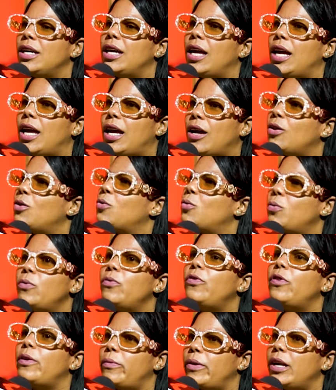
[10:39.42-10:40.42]
eh, hubo un
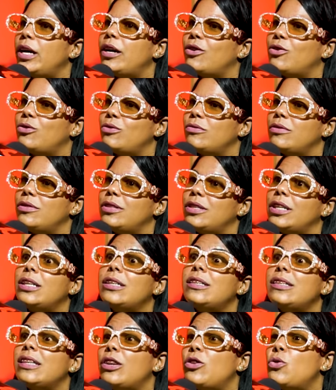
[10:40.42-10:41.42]
febrero, sí
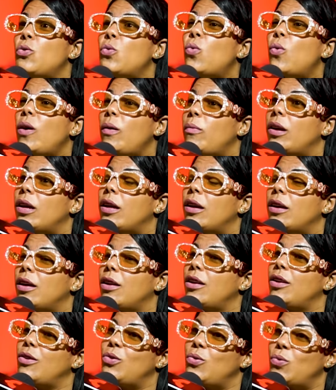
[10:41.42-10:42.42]
hice nueve,
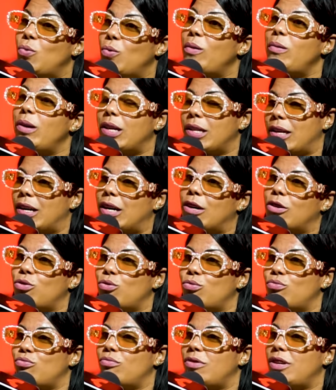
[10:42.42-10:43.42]
nueve atracos,
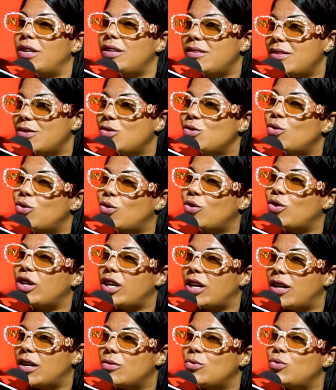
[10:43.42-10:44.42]
ese solo
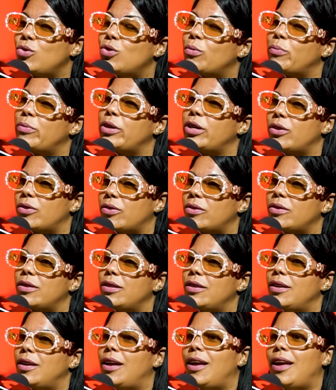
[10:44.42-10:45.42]
día, un domingo.
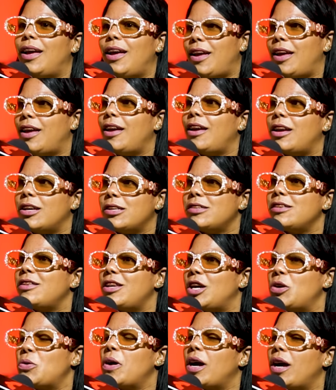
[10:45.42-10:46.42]
Y ese
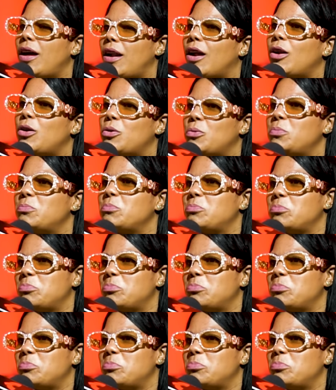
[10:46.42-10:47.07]
día no agarraron.